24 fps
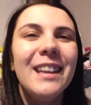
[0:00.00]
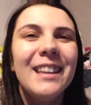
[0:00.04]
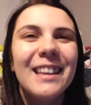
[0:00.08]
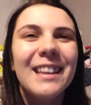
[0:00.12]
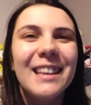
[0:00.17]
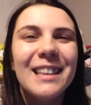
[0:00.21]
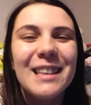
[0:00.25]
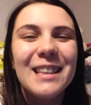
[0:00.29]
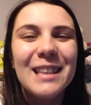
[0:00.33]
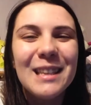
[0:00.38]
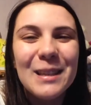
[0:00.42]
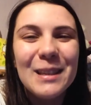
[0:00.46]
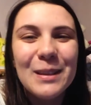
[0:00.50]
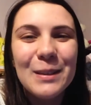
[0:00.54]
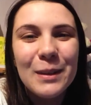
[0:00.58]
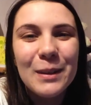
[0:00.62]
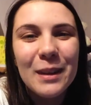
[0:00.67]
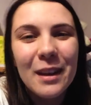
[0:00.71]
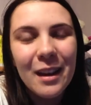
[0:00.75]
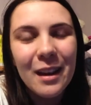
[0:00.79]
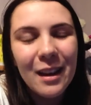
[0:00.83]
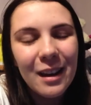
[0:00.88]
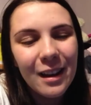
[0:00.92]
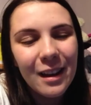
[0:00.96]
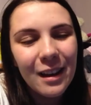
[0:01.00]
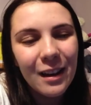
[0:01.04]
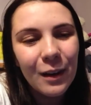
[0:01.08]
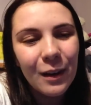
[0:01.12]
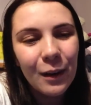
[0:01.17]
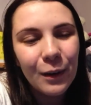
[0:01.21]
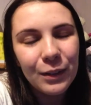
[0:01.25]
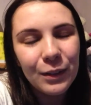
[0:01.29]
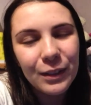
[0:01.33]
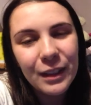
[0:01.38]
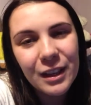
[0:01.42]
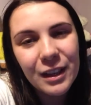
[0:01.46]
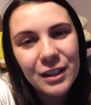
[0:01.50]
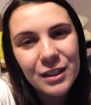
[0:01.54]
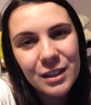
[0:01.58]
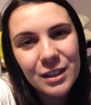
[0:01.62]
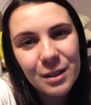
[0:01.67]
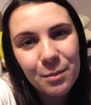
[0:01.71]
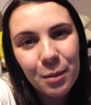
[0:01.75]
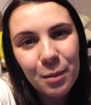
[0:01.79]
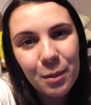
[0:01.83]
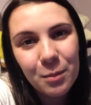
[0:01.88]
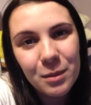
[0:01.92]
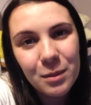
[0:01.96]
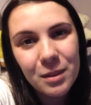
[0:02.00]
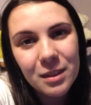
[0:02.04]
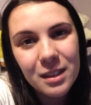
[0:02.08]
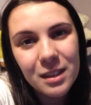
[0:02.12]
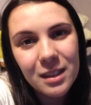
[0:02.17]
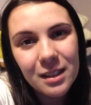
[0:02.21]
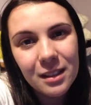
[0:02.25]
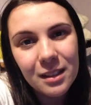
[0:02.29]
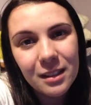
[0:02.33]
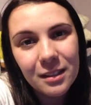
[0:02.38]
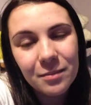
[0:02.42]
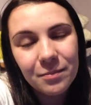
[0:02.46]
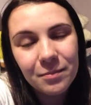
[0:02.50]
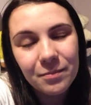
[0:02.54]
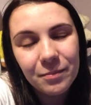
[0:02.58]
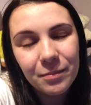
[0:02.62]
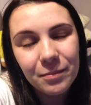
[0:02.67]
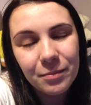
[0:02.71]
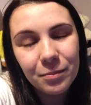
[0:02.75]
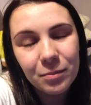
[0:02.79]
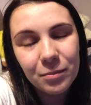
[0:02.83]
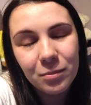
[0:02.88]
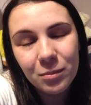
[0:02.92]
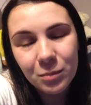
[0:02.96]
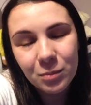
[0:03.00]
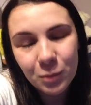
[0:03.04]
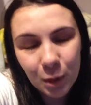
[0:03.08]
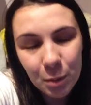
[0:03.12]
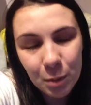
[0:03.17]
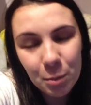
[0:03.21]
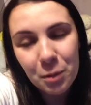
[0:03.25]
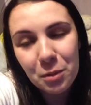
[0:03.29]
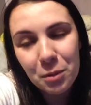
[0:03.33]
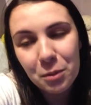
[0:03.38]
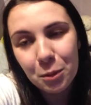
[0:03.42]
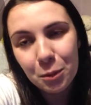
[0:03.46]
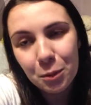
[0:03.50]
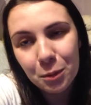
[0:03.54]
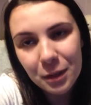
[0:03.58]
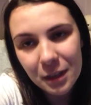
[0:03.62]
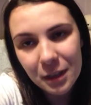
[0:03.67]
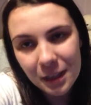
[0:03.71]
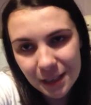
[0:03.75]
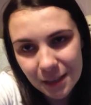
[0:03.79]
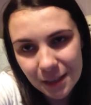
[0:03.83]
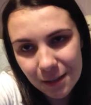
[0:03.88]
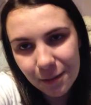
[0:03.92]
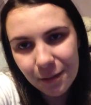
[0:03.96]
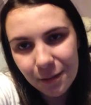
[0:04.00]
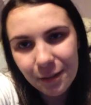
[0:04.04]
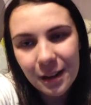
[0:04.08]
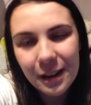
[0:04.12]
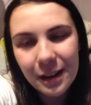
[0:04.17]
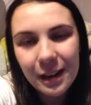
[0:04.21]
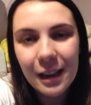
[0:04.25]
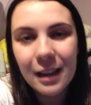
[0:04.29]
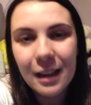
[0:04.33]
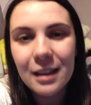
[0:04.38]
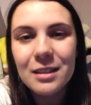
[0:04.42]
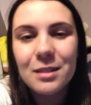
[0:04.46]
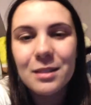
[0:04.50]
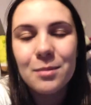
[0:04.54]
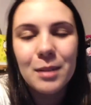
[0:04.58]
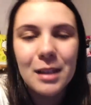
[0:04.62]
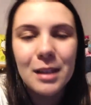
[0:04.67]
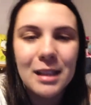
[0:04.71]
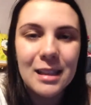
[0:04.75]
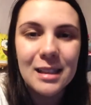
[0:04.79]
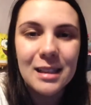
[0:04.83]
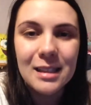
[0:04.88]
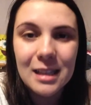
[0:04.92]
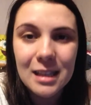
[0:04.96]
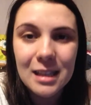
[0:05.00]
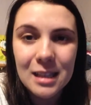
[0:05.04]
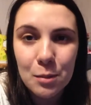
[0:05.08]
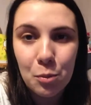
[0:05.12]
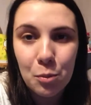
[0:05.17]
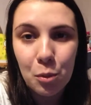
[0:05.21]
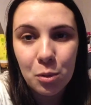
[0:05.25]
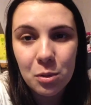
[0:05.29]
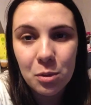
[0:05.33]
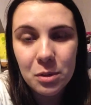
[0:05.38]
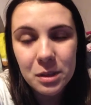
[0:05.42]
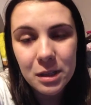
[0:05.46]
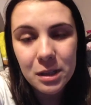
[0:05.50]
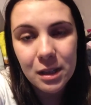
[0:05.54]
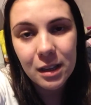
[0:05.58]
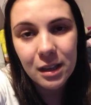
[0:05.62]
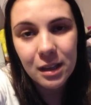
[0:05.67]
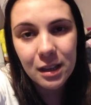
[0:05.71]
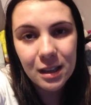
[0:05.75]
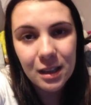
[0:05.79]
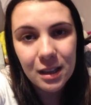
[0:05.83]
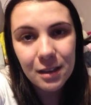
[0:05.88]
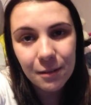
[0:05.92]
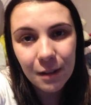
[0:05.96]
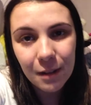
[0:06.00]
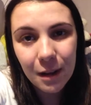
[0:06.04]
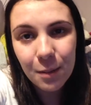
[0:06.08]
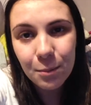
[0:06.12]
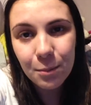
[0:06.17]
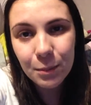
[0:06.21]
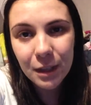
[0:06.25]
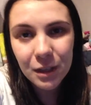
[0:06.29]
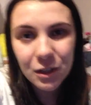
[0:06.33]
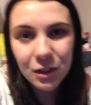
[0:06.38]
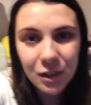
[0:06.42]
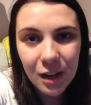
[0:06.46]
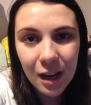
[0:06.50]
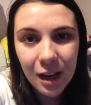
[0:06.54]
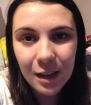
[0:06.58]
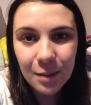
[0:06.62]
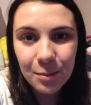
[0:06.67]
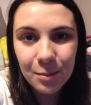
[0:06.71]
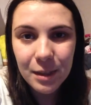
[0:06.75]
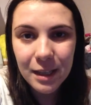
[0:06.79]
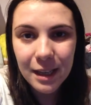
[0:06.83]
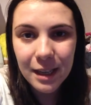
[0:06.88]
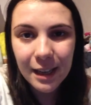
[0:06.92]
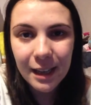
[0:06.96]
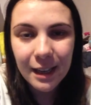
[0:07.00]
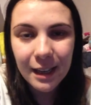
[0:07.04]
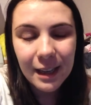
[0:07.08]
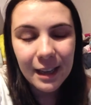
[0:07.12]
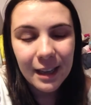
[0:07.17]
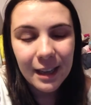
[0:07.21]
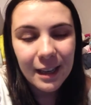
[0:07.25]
Надеюсь, он также запомнится ну, имею в виду 3 февраля, знаменательный день запомнится и вам так же, как и мне.